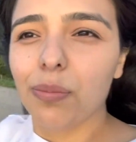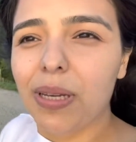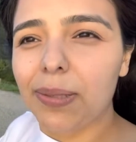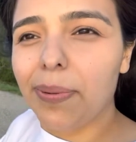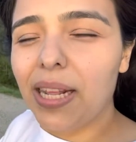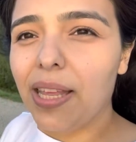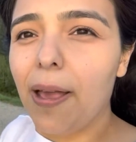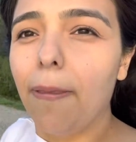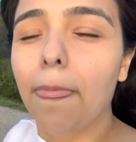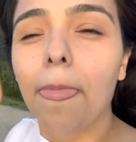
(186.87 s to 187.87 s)
más para
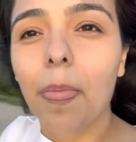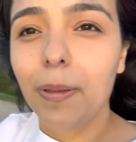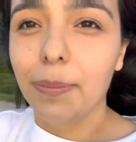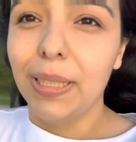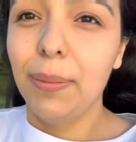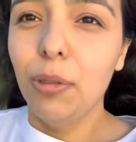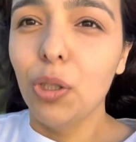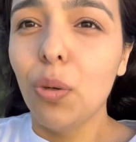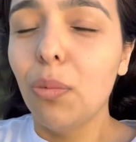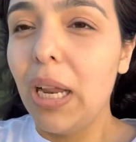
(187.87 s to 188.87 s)
allá, nos
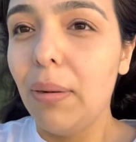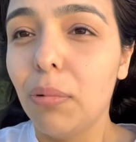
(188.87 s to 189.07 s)
metemos como al